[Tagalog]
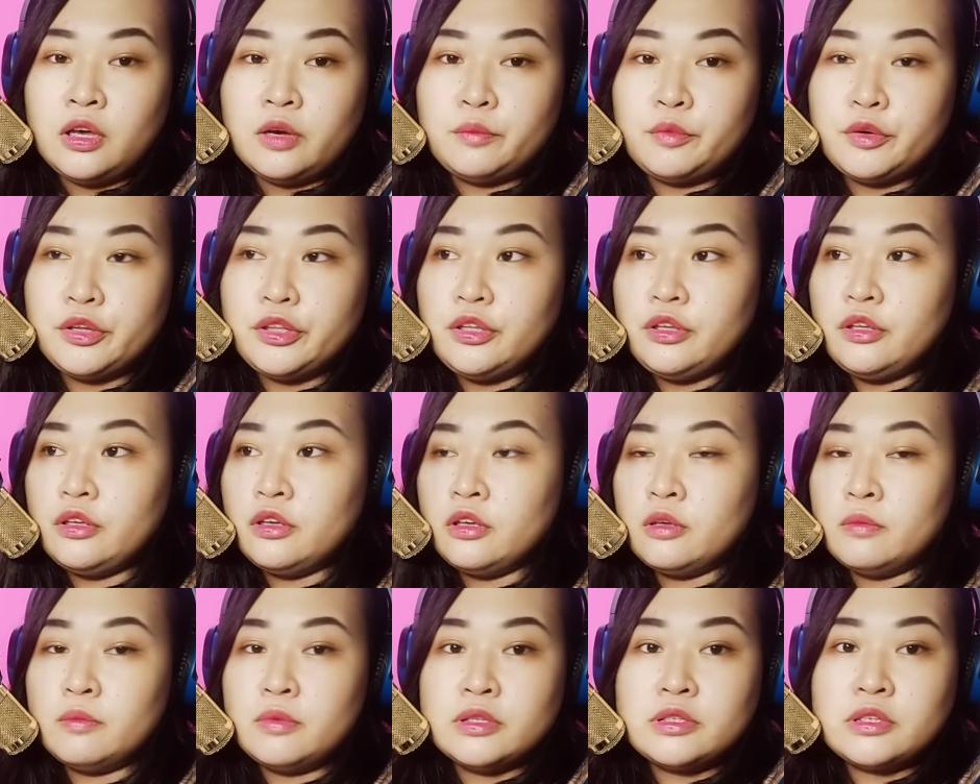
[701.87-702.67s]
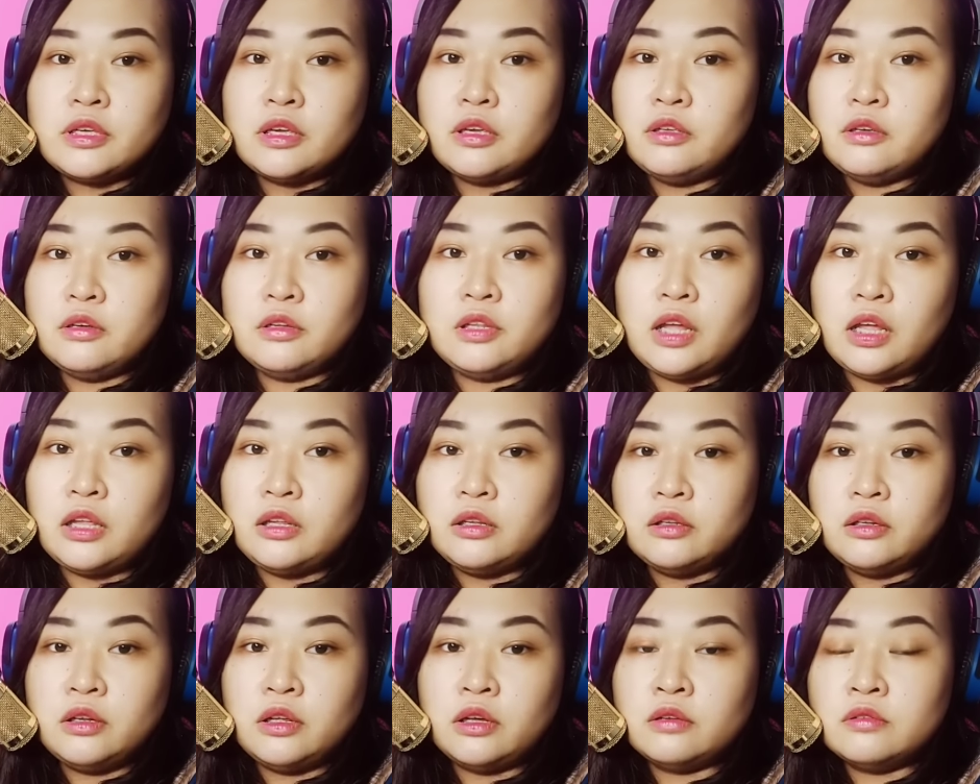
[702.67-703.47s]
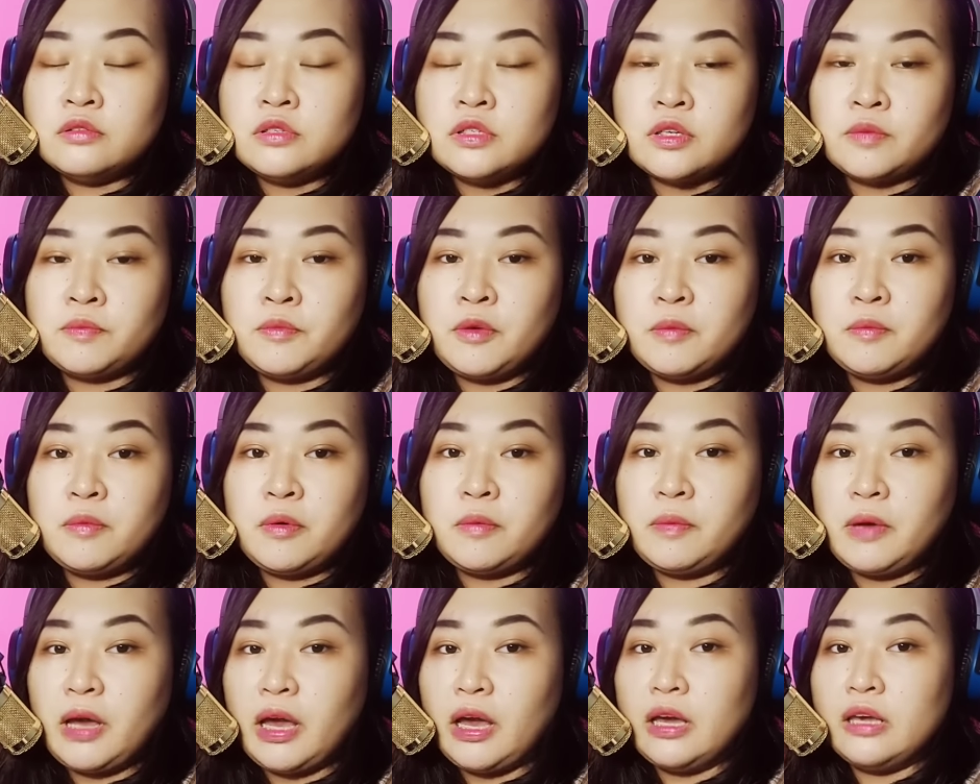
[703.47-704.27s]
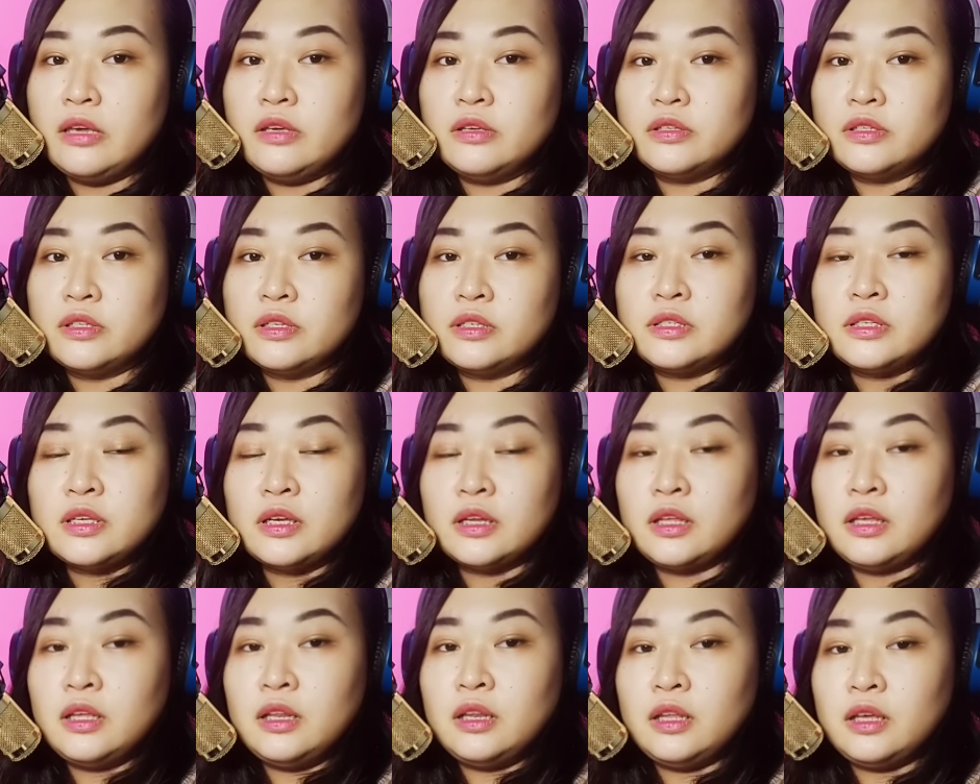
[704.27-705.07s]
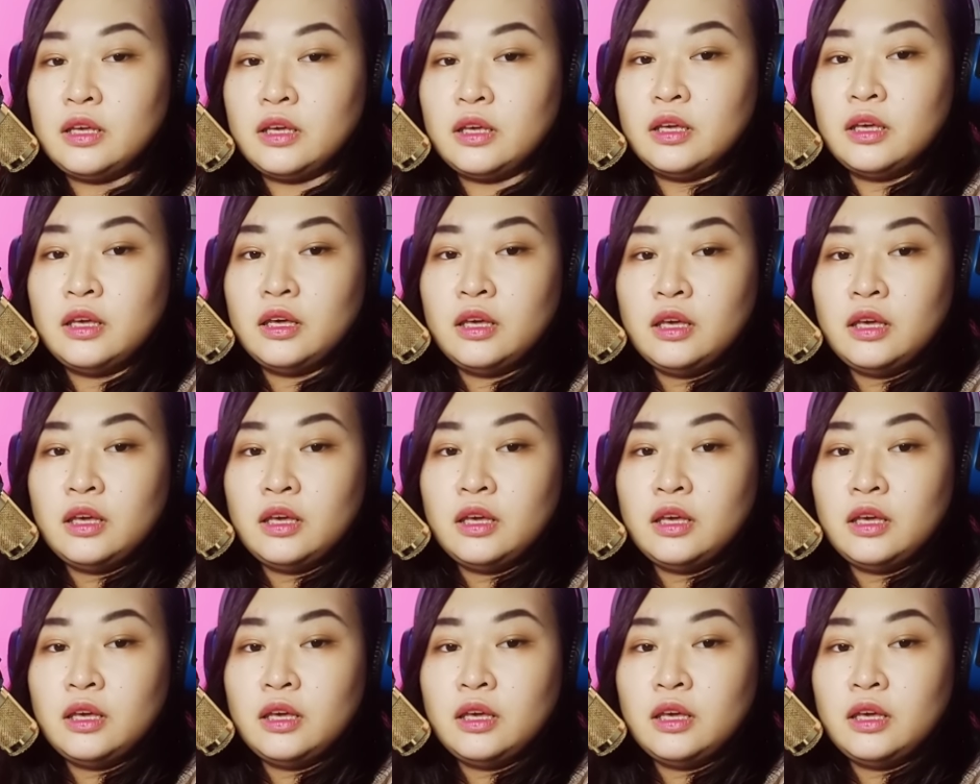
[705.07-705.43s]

Pwede nga iba sa inyo, lalo na kung sa pagpapaayos ng sarili,